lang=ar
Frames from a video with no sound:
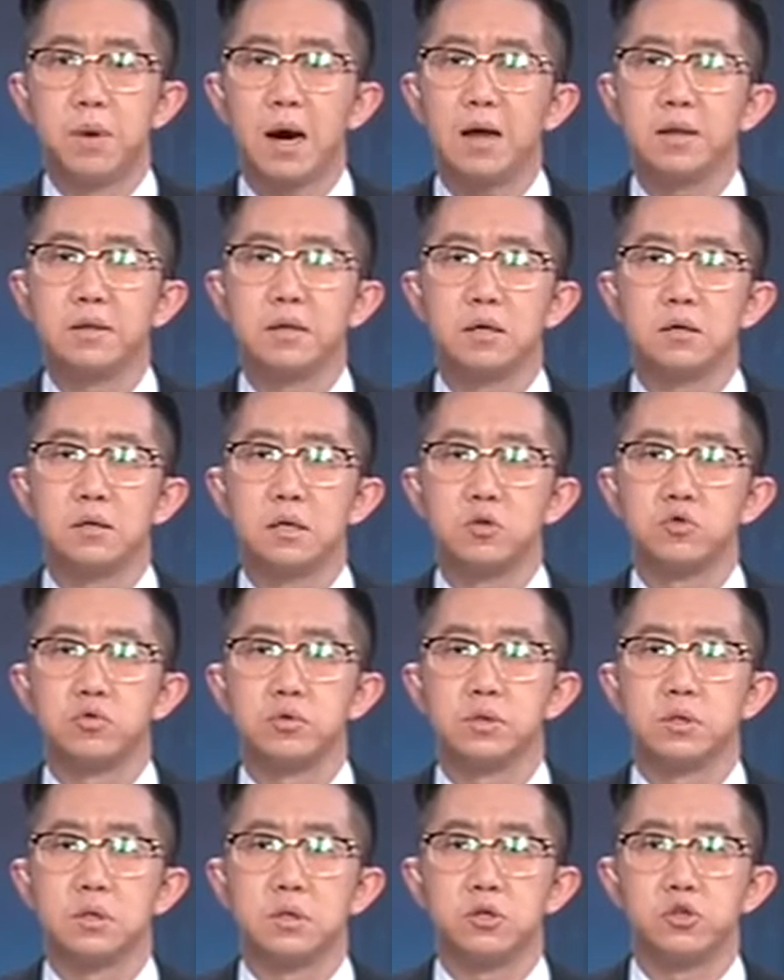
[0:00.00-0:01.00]
بعث الرئيس
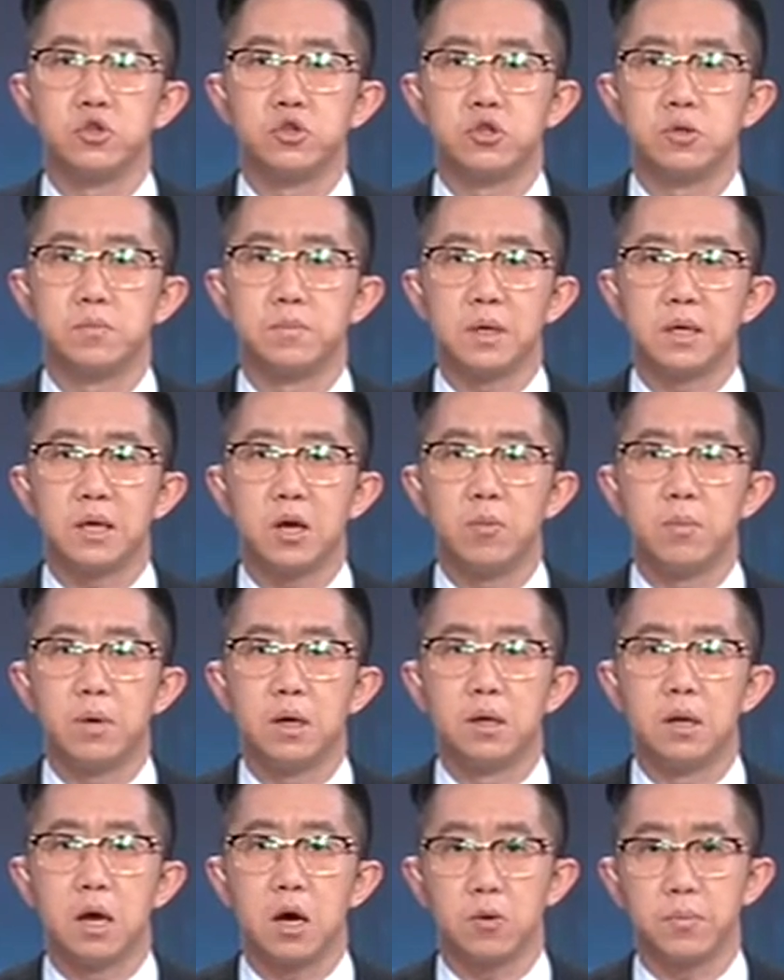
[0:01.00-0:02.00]
الصيني شي جين بينغ يوم
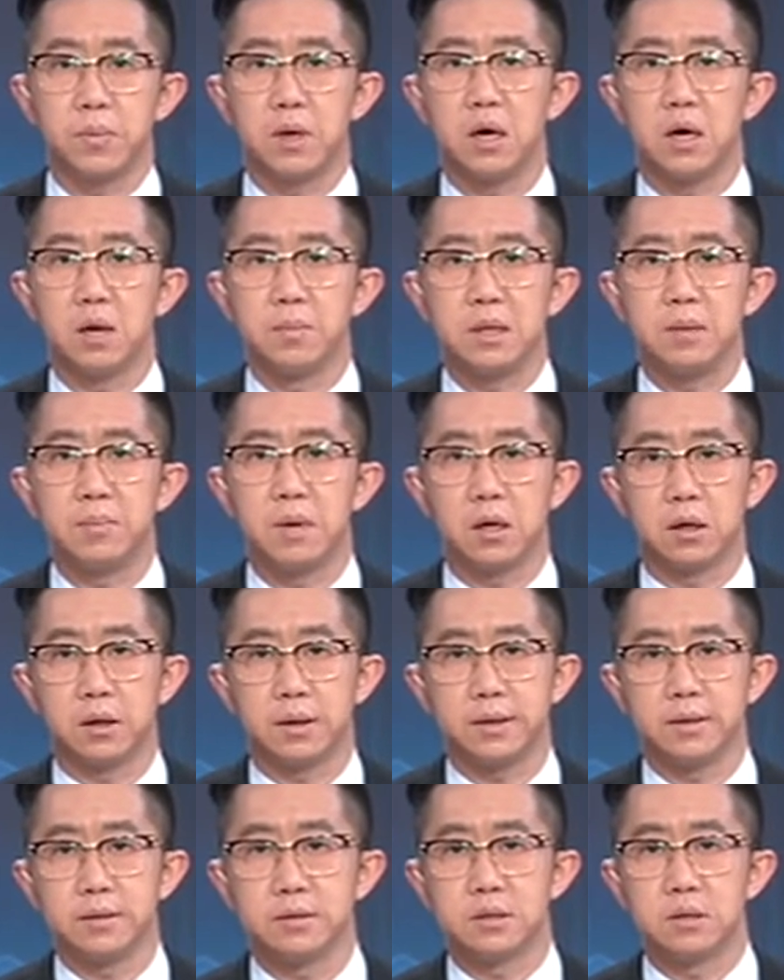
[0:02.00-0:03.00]
الأربعاء
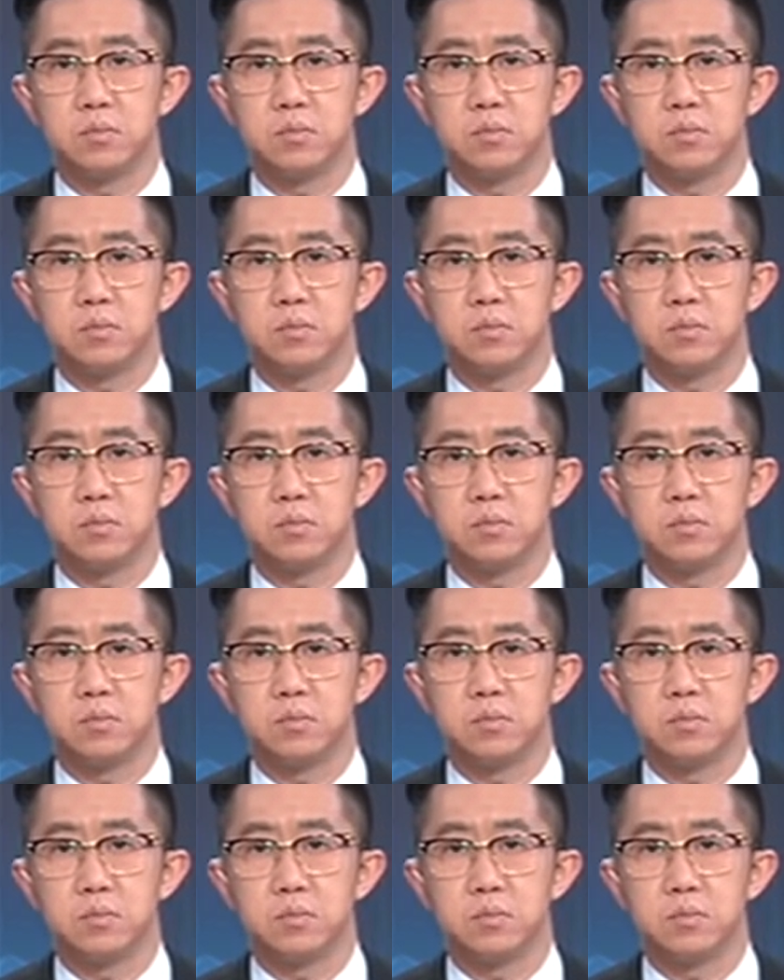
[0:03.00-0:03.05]
ببرقية